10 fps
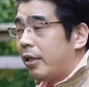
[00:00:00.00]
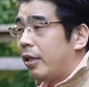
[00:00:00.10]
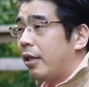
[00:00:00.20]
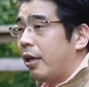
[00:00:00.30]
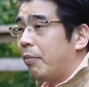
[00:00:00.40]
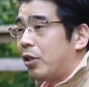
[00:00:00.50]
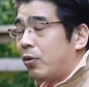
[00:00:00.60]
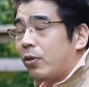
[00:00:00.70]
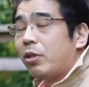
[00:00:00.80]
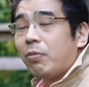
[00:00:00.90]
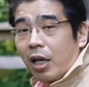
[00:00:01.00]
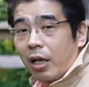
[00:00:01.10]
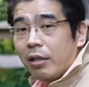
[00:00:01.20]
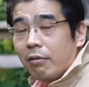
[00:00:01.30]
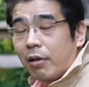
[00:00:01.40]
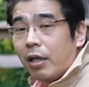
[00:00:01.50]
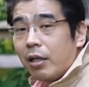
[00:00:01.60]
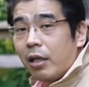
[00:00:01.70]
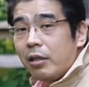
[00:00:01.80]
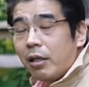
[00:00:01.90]
えー、まあ上司部下の
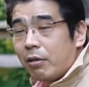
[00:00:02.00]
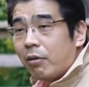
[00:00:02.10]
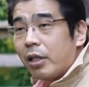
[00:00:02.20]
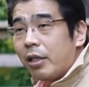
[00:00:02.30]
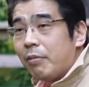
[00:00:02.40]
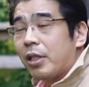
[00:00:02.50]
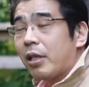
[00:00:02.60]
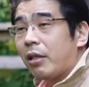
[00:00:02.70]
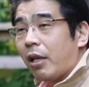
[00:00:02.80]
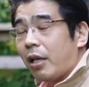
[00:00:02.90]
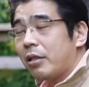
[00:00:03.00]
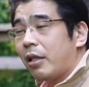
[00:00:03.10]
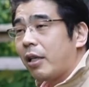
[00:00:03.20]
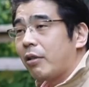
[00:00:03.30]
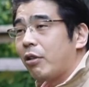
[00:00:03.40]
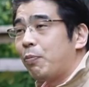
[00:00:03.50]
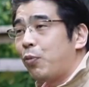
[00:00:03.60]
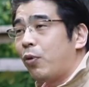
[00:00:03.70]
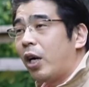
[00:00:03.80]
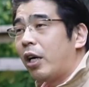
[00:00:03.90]
関係にあるとかね、まあ、さっきの話じゃないけど一
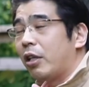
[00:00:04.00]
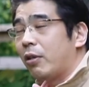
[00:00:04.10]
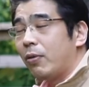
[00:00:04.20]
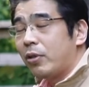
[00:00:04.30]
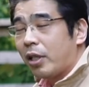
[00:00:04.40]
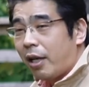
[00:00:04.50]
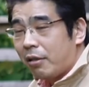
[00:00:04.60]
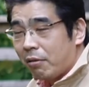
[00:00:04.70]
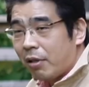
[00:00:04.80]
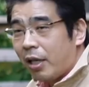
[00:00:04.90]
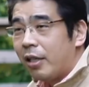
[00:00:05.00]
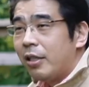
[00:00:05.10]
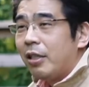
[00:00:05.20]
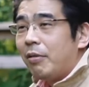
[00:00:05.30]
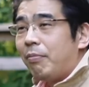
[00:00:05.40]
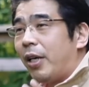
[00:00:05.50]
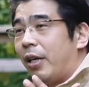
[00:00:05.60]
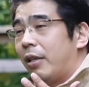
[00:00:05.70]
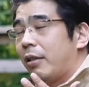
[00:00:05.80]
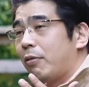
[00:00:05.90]
方が既婚者であるとかま
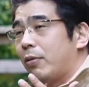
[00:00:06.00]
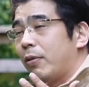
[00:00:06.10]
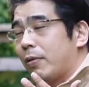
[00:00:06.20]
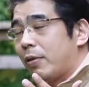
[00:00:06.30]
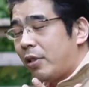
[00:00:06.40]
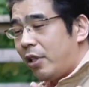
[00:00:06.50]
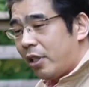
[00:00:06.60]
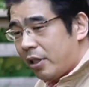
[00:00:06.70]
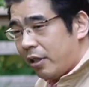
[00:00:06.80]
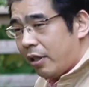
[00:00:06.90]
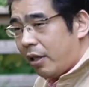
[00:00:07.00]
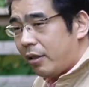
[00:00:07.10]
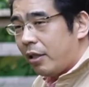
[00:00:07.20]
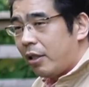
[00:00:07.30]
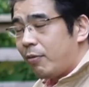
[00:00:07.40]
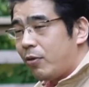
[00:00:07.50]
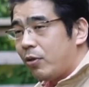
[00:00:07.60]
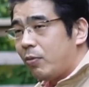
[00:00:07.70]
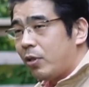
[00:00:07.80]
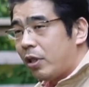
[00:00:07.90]
あ、あなたのことは好きだしあなたに気持ち
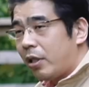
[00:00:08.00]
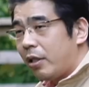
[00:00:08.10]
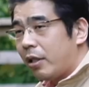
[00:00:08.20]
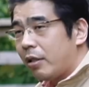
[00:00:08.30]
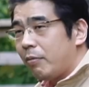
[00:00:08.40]
をぶつけたいな、